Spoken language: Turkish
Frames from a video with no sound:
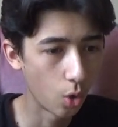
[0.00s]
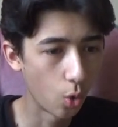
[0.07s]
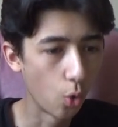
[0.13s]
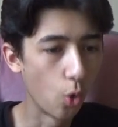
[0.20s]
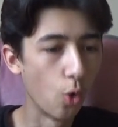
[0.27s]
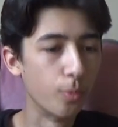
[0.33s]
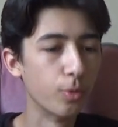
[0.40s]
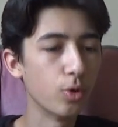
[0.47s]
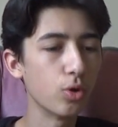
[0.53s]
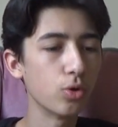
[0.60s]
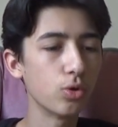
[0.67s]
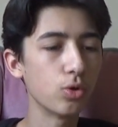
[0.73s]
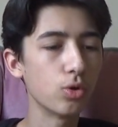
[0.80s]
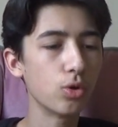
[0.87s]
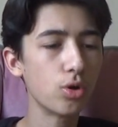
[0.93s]

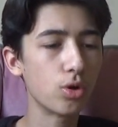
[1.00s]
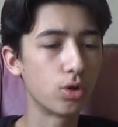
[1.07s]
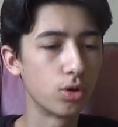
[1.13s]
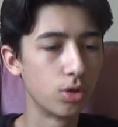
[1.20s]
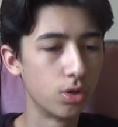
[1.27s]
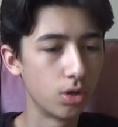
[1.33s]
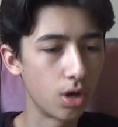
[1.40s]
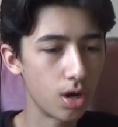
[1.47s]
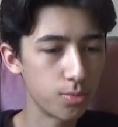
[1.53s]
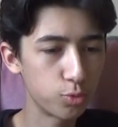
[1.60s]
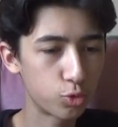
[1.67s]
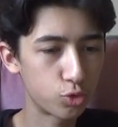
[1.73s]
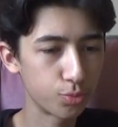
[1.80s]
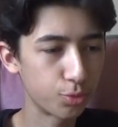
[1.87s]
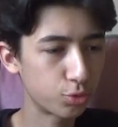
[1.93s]
Obo!
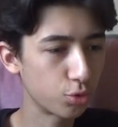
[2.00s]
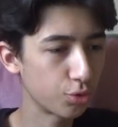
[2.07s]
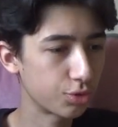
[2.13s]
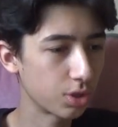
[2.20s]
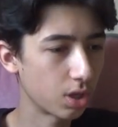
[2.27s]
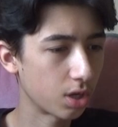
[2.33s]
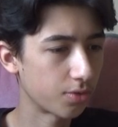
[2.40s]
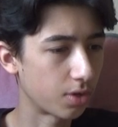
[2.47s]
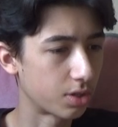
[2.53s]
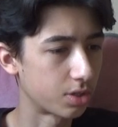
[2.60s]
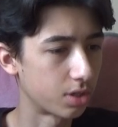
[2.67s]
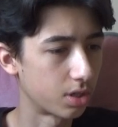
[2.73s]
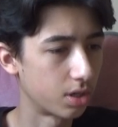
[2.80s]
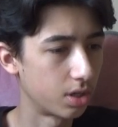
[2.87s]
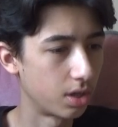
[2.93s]
Abuk subuk dosyalar
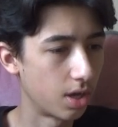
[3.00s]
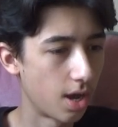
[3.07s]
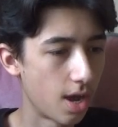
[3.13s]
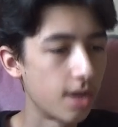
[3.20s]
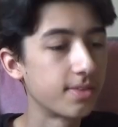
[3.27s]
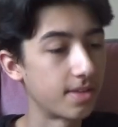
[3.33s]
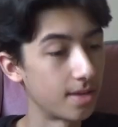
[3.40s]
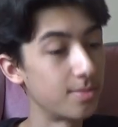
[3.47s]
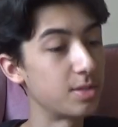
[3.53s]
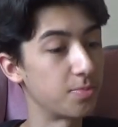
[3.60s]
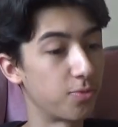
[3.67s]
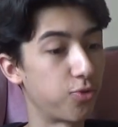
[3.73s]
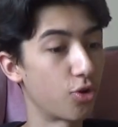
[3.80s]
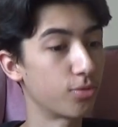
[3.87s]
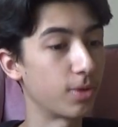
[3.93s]
var. Temiz
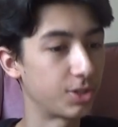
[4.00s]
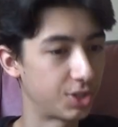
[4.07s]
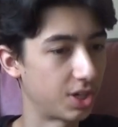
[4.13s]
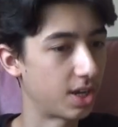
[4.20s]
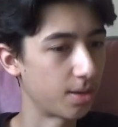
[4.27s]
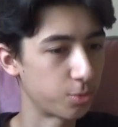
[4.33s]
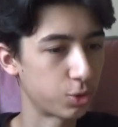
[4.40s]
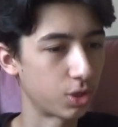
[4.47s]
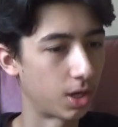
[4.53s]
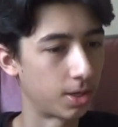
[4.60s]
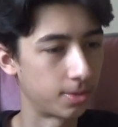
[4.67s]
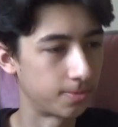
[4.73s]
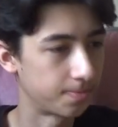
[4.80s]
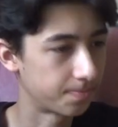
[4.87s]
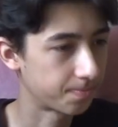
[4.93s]
bir format çekem şuna.
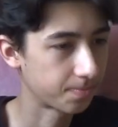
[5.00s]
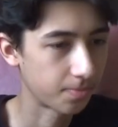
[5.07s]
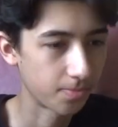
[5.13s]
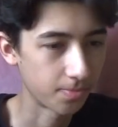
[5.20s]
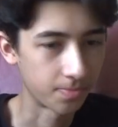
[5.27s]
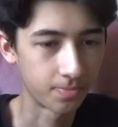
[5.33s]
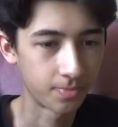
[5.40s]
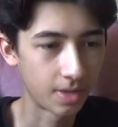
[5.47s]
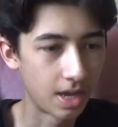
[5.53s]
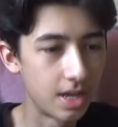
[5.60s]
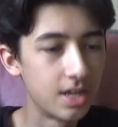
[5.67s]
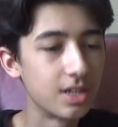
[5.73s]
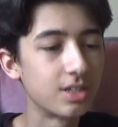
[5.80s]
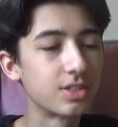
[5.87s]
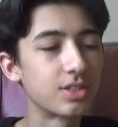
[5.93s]
Hı.
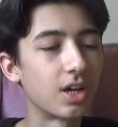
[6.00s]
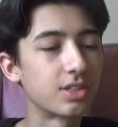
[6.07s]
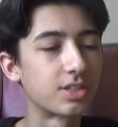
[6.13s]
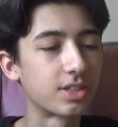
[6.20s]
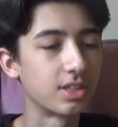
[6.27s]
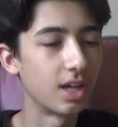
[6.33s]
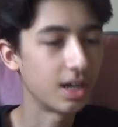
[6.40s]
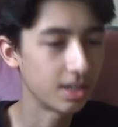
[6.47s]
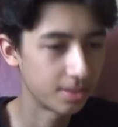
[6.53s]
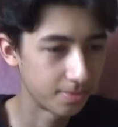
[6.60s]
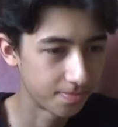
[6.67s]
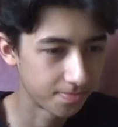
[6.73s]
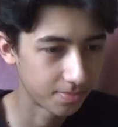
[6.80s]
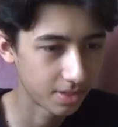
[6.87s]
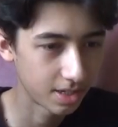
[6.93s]
Sağ
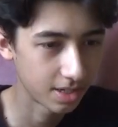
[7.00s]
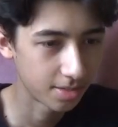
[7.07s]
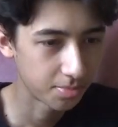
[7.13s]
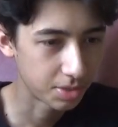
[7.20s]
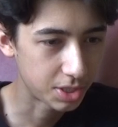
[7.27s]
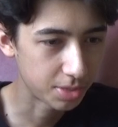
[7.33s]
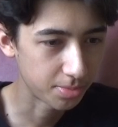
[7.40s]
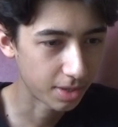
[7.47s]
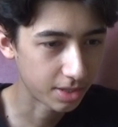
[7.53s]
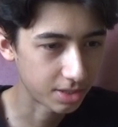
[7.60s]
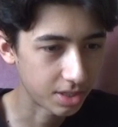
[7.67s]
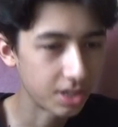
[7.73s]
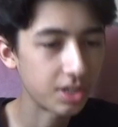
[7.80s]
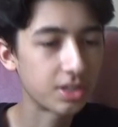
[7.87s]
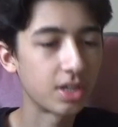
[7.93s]
tıkla.
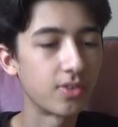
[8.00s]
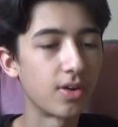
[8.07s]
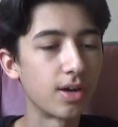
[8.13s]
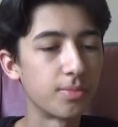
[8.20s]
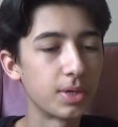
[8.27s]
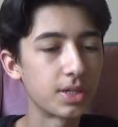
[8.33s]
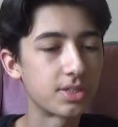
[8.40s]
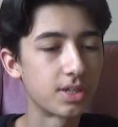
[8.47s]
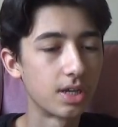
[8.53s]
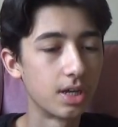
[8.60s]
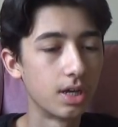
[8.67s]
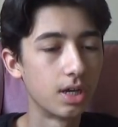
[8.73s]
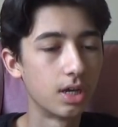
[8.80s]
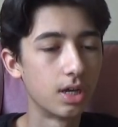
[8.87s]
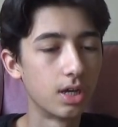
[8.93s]
Biçimlendir, devam et.
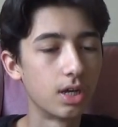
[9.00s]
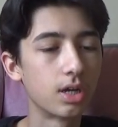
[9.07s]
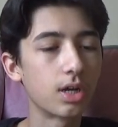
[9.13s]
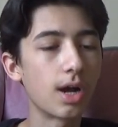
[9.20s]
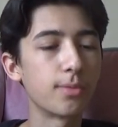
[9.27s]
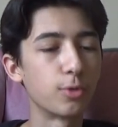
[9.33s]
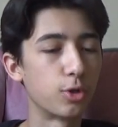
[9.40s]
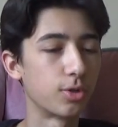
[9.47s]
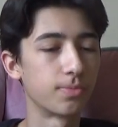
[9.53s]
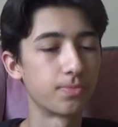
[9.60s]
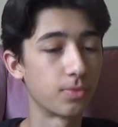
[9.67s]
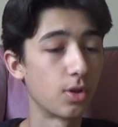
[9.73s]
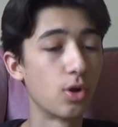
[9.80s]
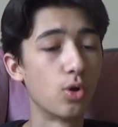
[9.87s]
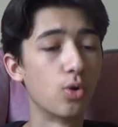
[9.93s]
Kabul.
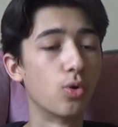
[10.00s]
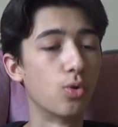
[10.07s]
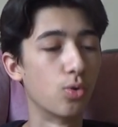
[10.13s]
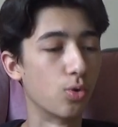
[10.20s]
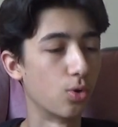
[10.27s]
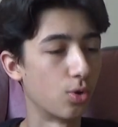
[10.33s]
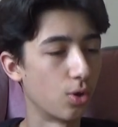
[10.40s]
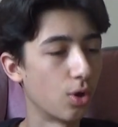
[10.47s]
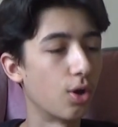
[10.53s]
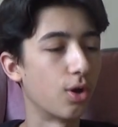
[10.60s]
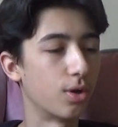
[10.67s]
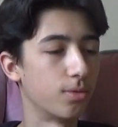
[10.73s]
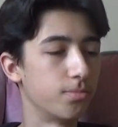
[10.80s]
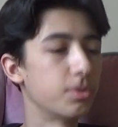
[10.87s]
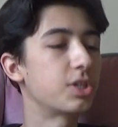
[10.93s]

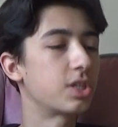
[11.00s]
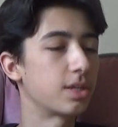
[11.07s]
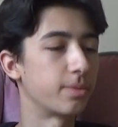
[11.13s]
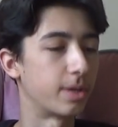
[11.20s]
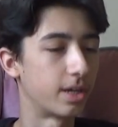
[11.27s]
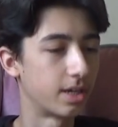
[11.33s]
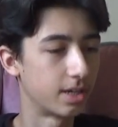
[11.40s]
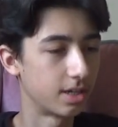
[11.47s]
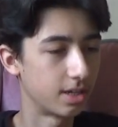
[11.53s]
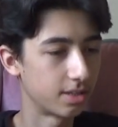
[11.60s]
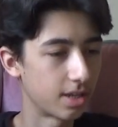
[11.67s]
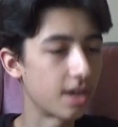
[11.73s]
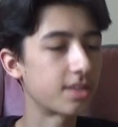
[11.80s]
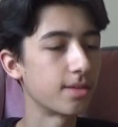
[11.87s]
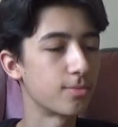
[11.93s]
Oh, mis gibi.
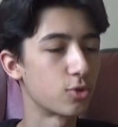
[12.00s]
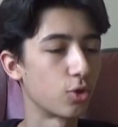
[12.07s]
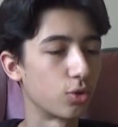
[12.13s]
Tertemiz